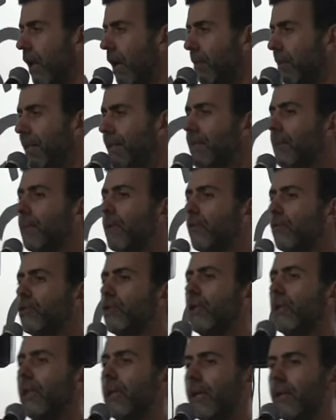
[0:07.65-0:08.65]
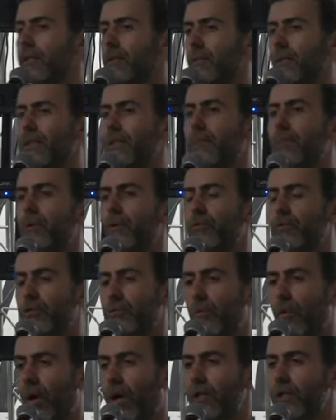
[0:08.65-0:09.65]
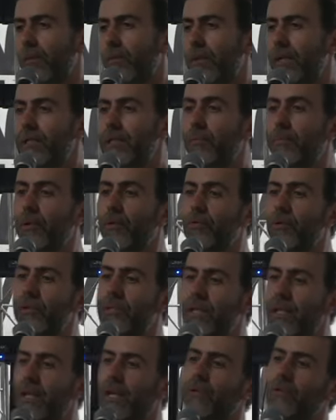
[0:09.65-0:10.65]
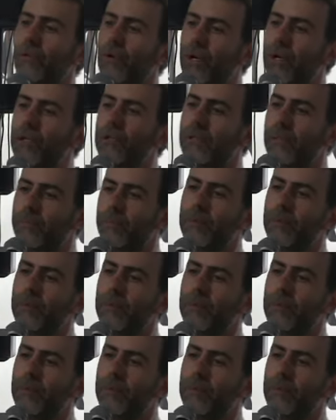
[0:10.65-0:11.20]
A milícia produz riqueza, a milícia produz morte, a milícia produz senadores,